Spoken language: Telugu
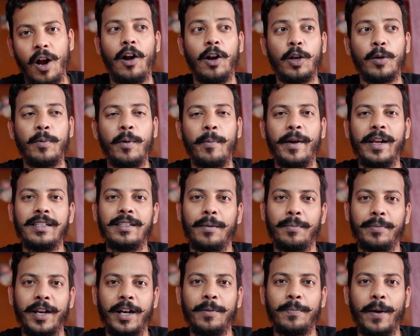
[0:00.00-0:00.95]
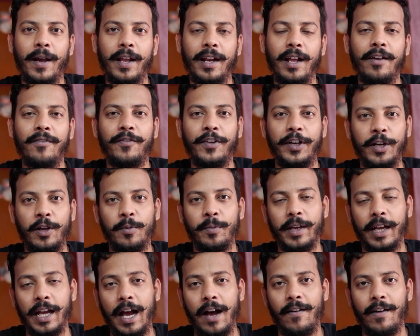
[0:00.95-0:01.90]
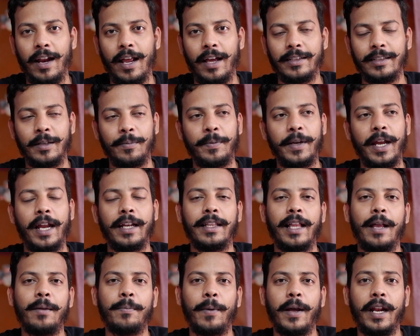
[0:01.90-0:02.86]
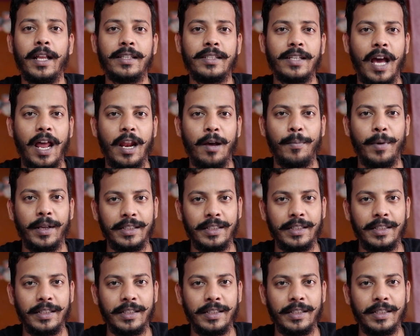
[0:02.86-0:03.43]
ఆటోమొబైల్స్ అప్డేట్ పైన వీడియో మీకు కావాలా అని చెప్పి అండ్ దానిపైన చాలా